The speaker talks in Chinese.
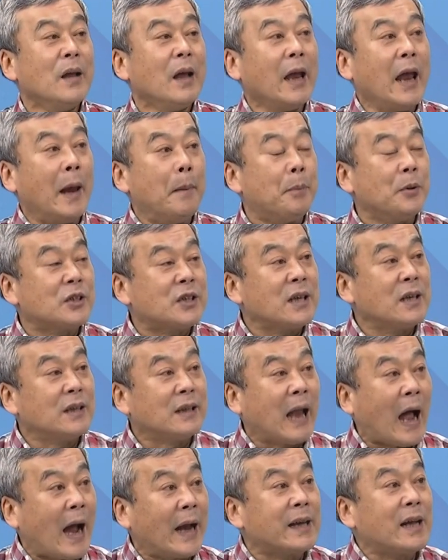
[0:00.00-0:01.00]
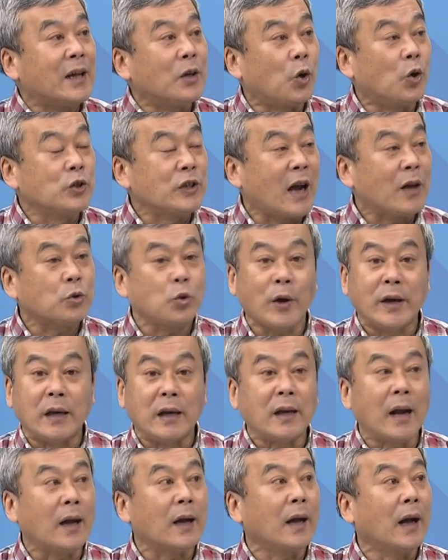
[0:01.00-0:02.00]
也不是哪一个国家对你
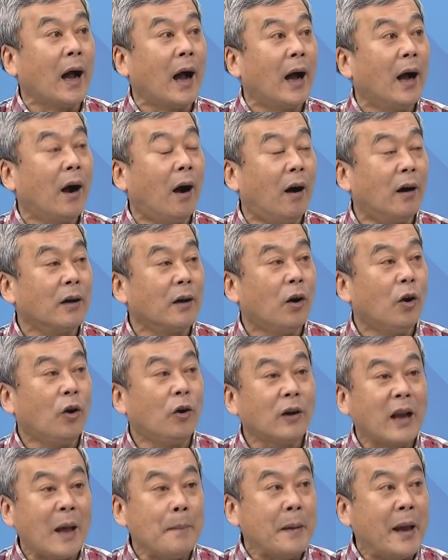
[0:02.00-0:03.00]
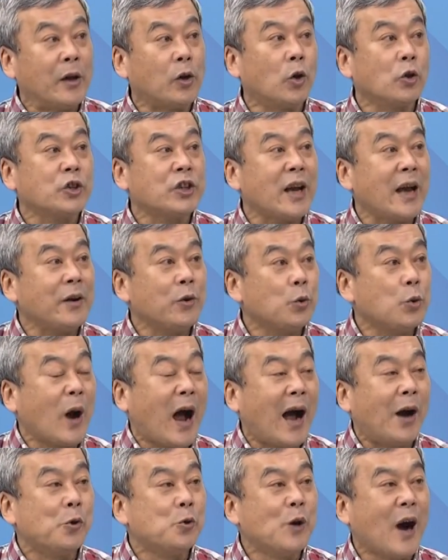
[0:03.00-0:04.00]
那个啊哦。后来美国迁入
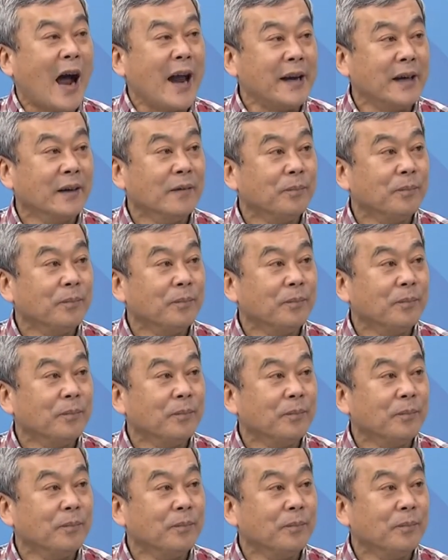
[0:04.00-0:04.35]
阿富汗，